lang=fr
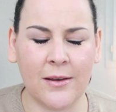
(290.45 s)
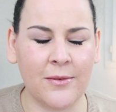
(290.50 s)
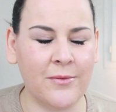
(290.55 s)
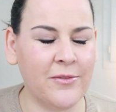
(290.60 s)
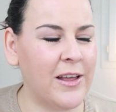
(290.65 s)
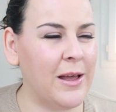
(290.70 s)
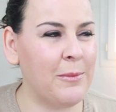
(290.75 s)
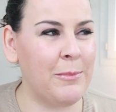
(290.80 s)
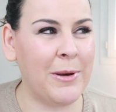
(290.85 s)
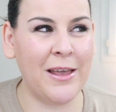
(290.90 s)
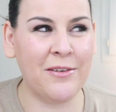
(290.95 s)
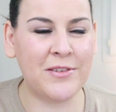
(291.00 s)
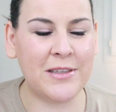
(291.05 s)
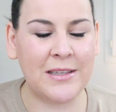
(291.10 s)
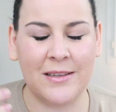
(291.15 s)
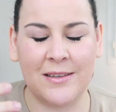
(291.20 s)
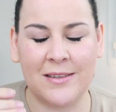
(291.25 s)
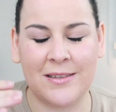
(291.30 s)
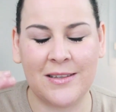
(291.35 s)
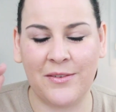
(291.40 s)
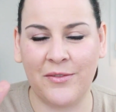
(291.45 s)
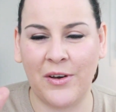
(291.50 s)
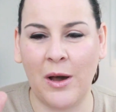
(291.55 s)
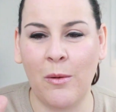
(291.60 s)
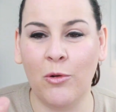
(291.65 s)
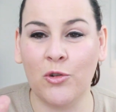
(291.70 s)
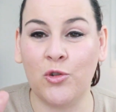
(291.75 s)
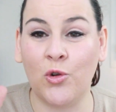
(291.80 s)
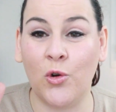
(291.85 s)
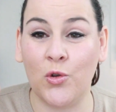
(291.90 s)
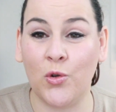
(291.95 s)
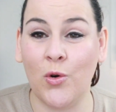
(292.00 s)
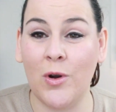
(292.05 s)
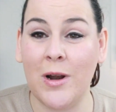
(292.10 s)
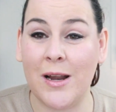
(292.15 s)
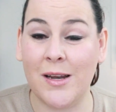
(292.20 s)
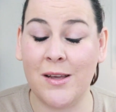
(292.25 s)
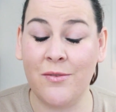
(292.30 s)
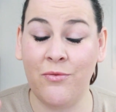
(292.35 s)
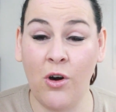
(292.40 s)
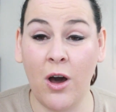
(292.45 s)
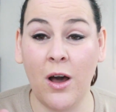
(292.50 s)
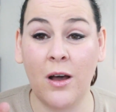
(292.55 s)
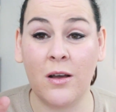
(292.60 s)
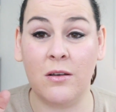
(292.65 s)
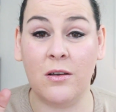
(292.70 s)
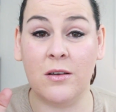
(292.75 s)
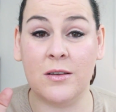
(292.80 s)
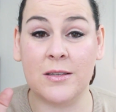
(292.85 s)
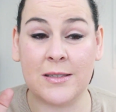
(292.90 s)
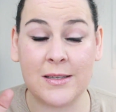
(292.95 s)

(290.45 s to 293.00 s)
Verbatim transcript: Enfin bref, c'est vraiment trop drôle. Allez voir euh,